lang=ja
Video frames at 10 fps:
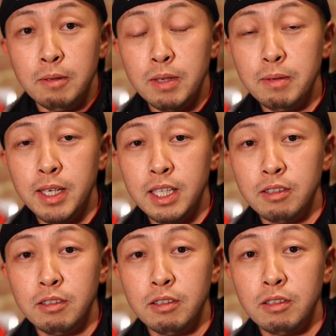まあまあ、あ
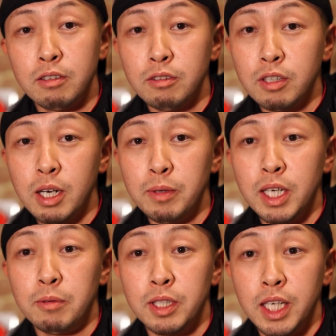のこの
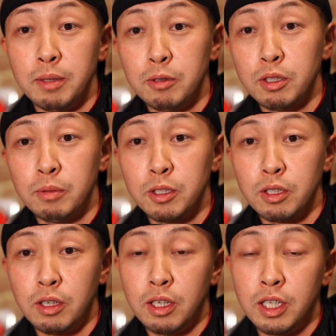カメラもね、もっともっ
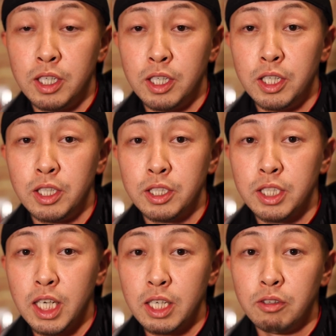とあ
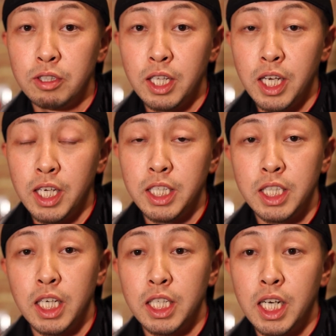使い込んでいき
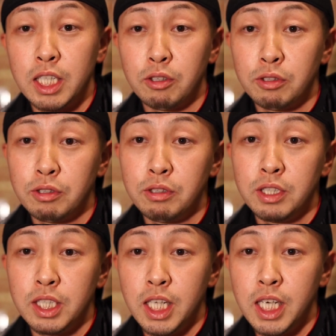たいなというふ
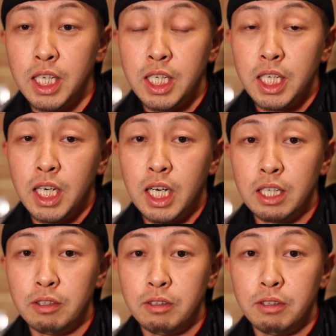うにね、
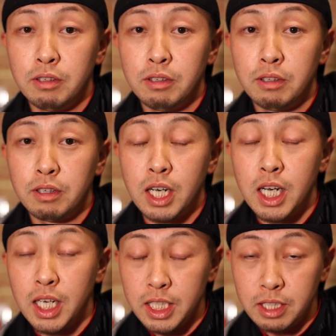あの
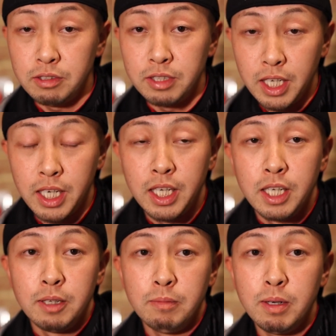考えてるんで、
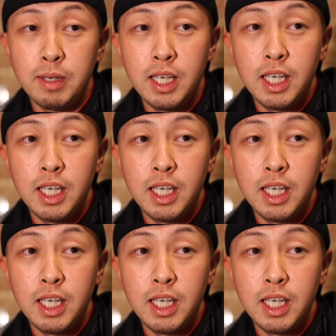まあま